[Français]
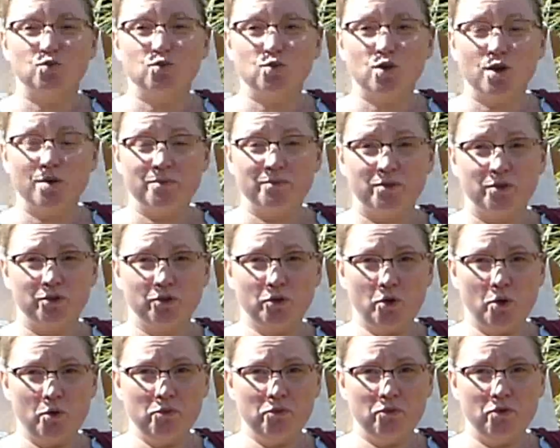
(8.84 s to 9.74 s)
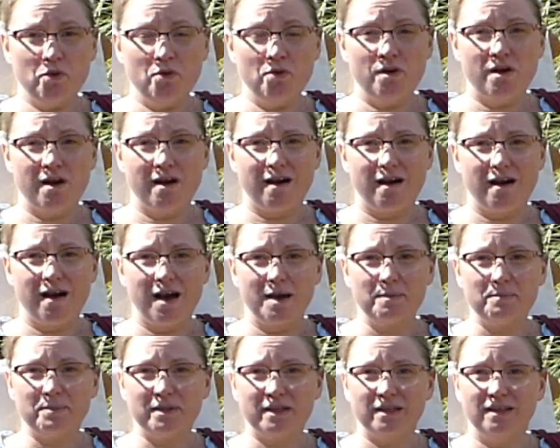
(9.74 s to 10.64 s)
Tout comme votre enfant
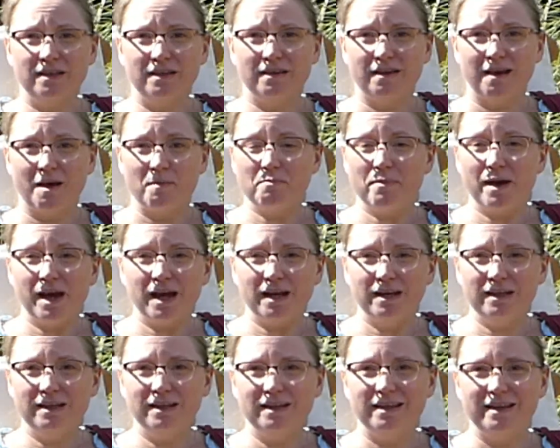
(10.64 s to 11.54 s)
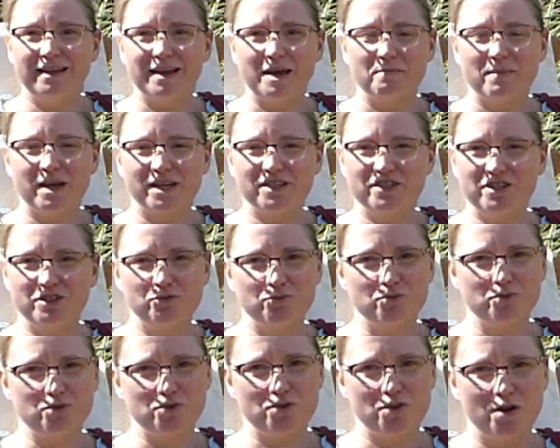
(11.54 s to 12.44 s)
a appris à parler et à marcher
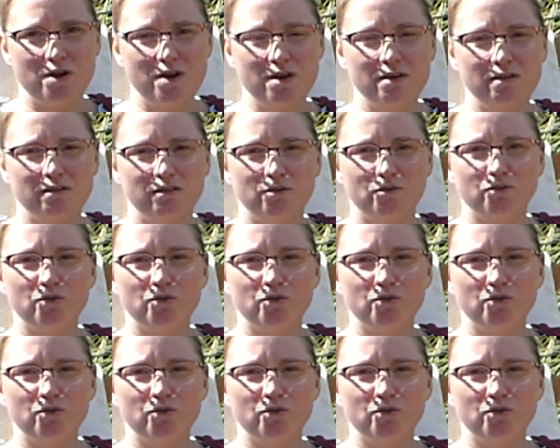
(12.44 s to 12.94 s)
tout seul,